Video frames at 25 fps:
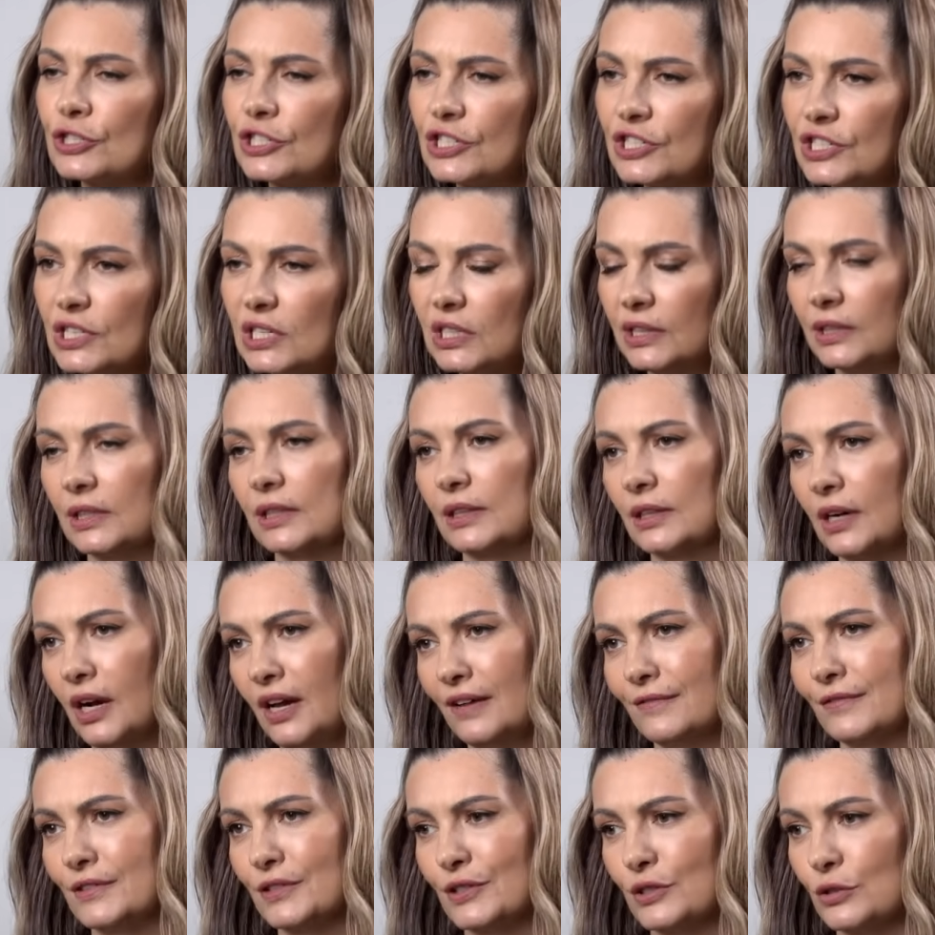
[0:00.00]
сильно
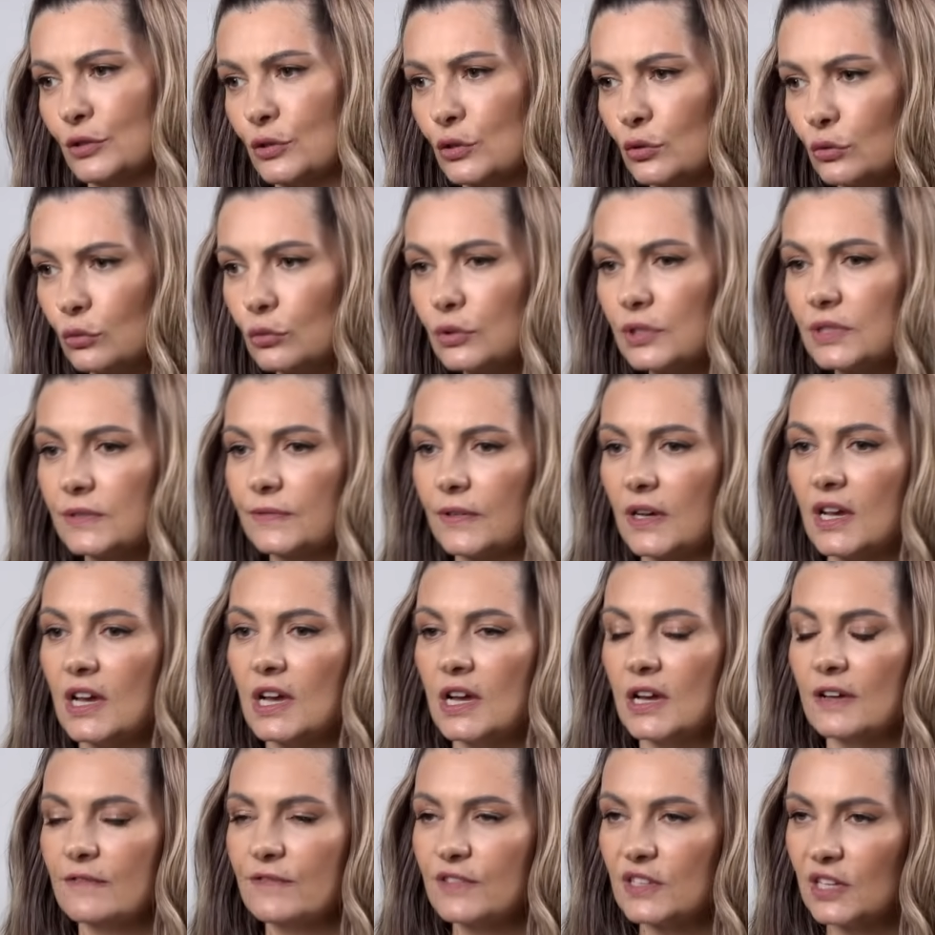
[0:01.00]
нравится искусство,
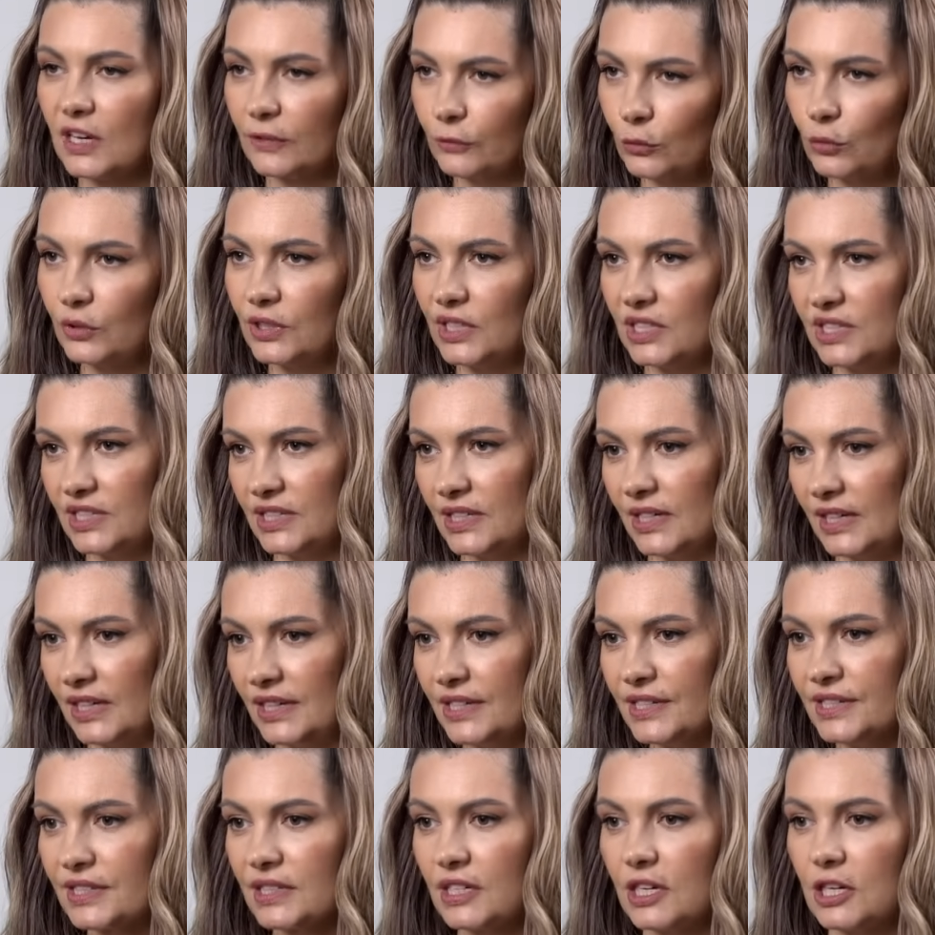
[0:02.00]
все равно есть
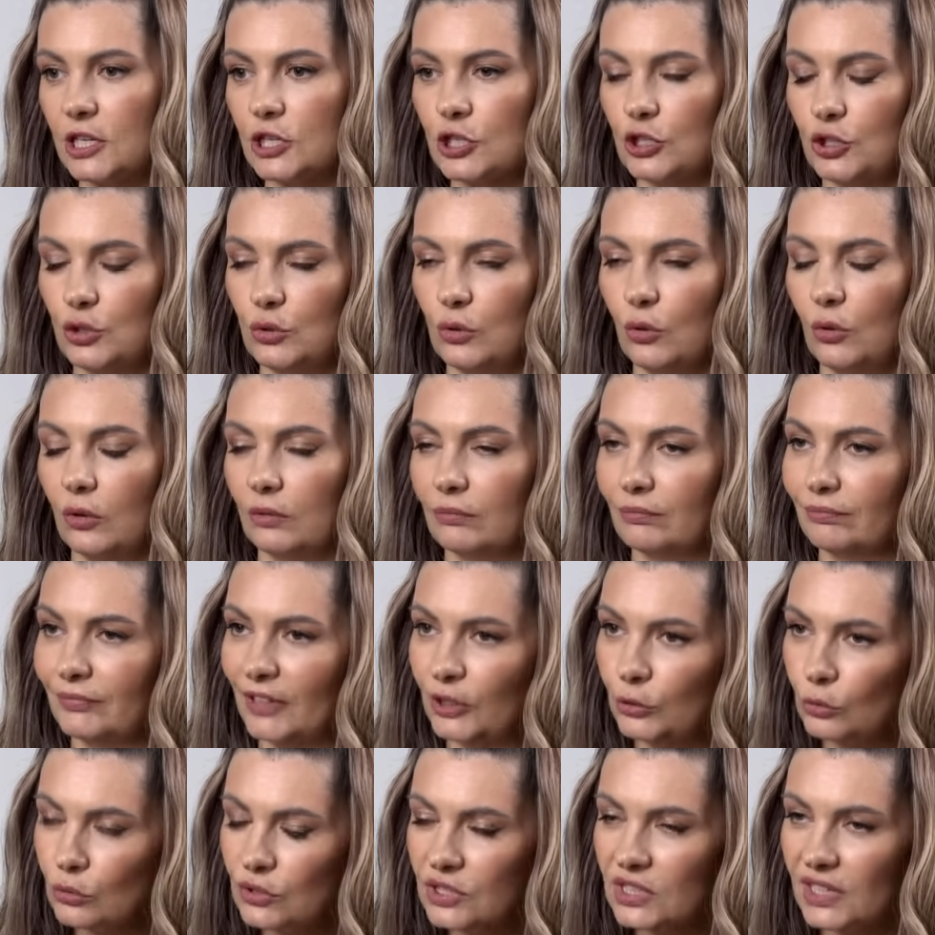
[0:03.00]
риск, что
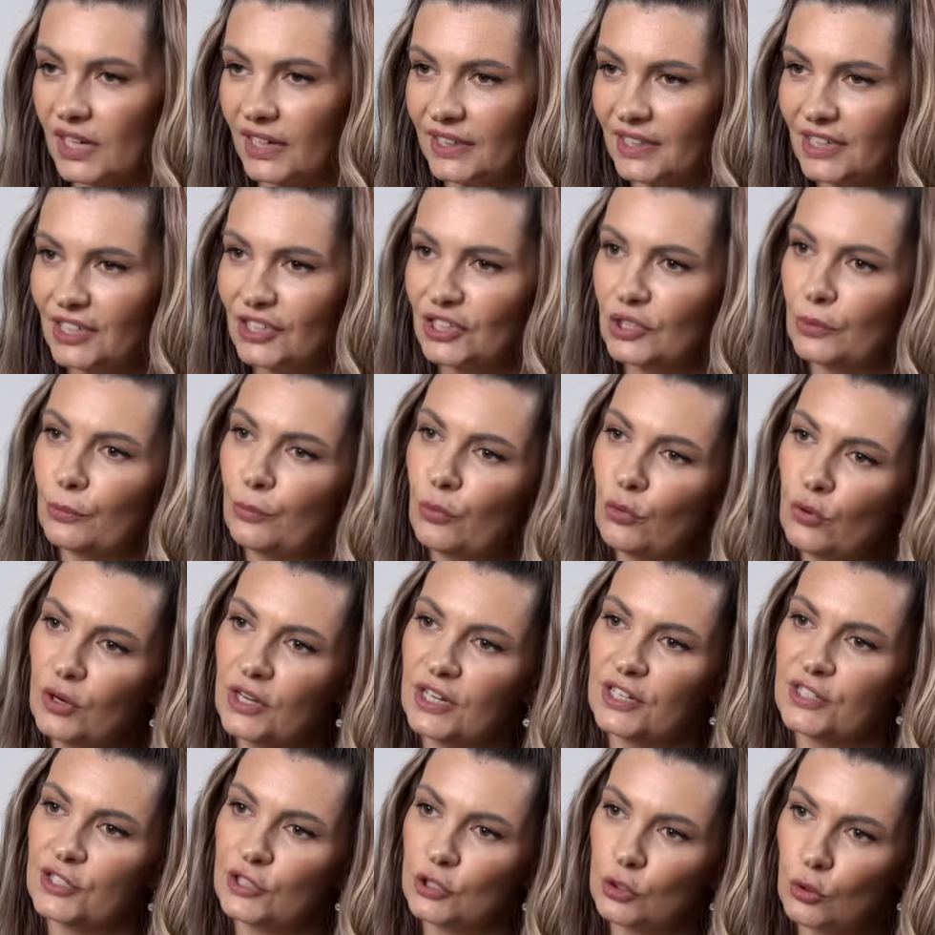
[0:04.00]
найдутся какие-то
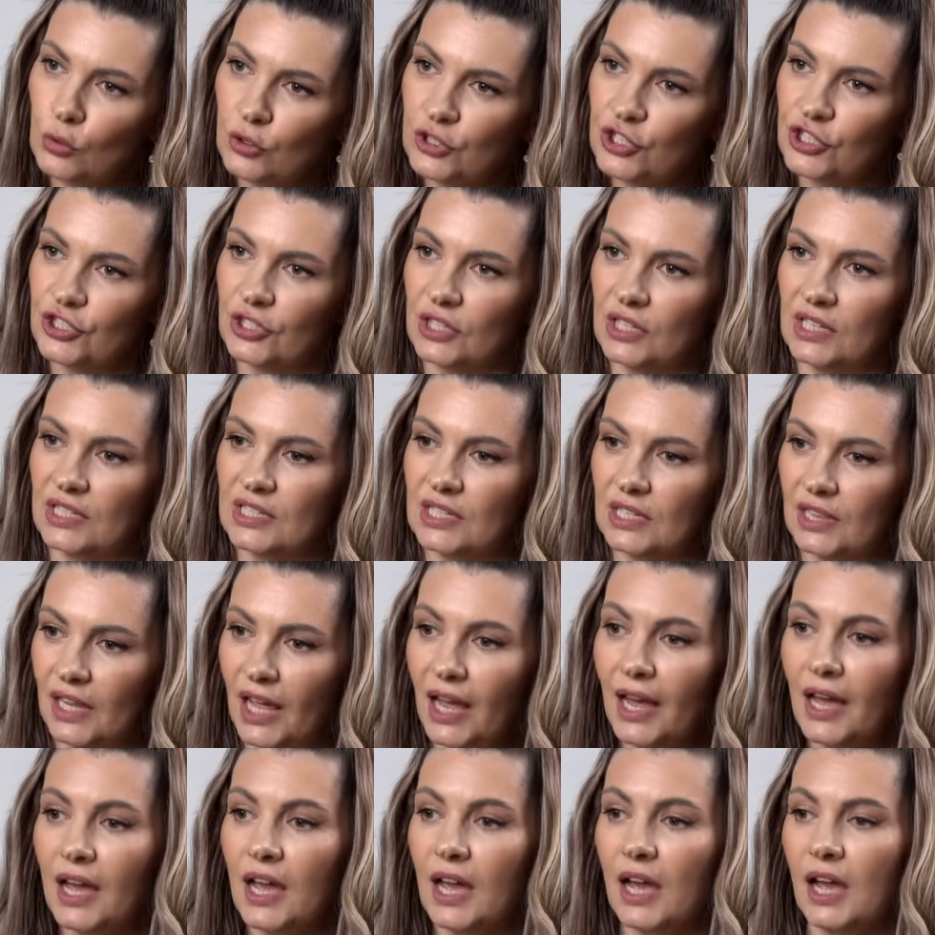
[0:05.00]
более срочные
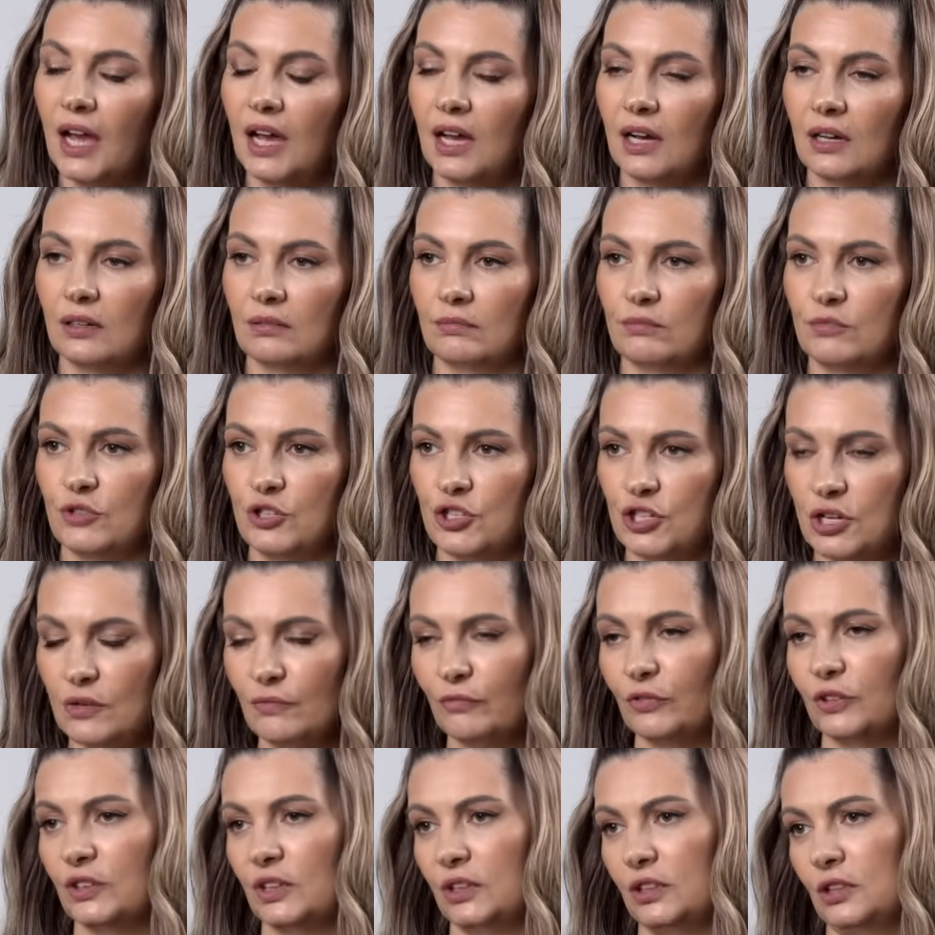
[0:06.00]
дела, чем
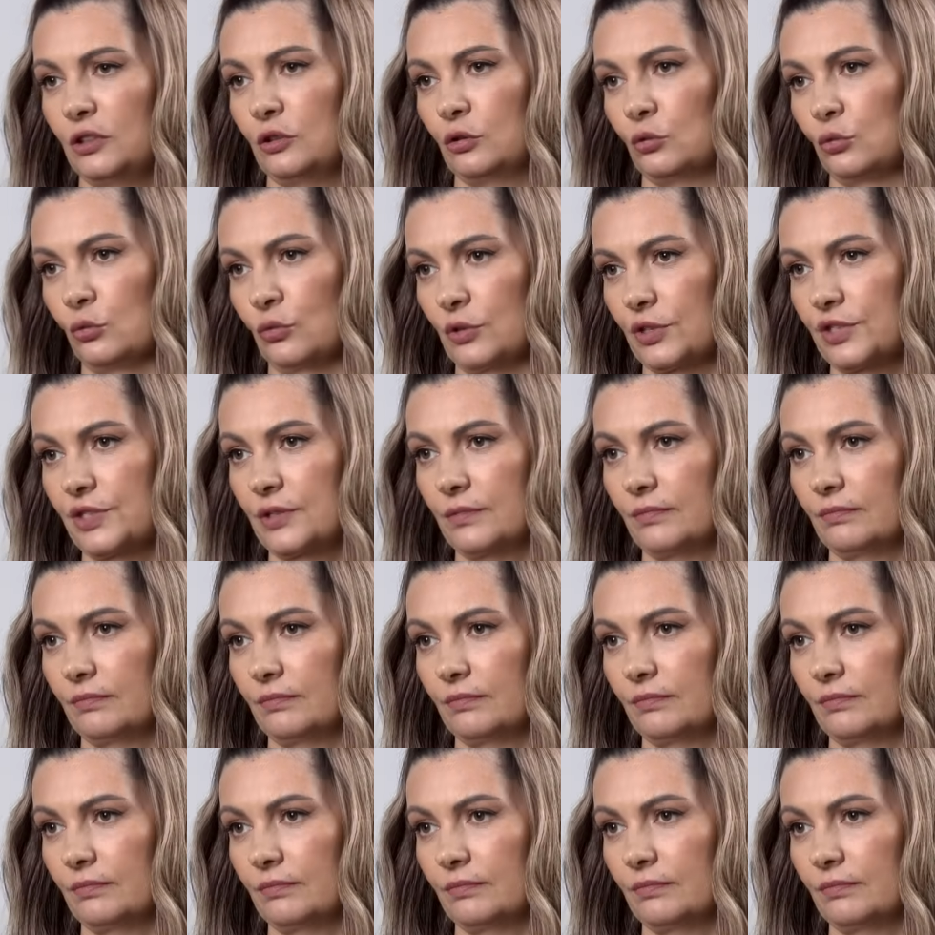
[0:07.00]
вот этот курс.